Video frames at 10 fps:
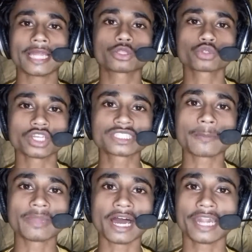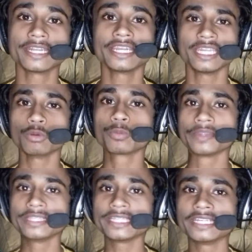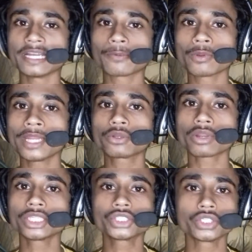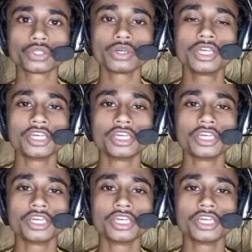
এত সস্তা প্ল্যান এবং ফ্রিতে ডেটা প্রোভাইড করার জন্য